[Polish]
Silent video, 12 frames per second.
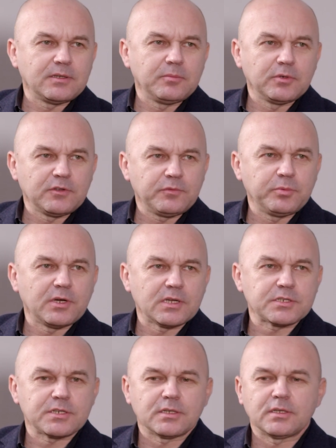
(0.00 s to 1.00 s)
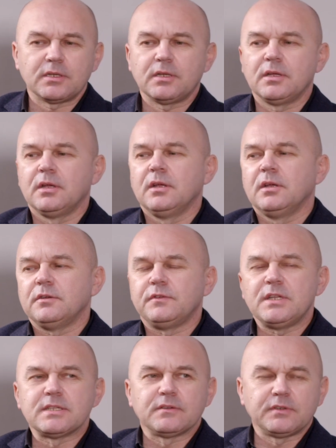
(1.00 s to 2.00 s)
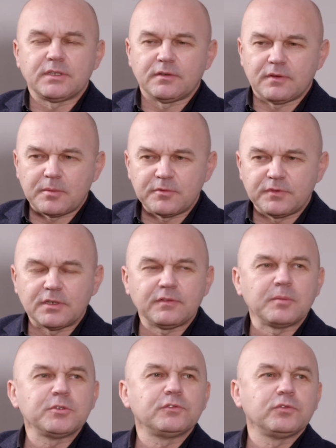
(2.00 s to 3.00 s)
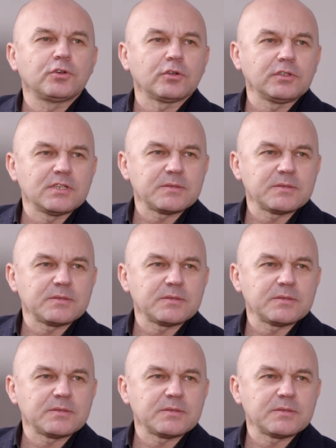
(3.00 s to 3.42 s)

bo i w Pucharze, i, i w Lidze wygrywamy. Wygrywamy dwukrotnie z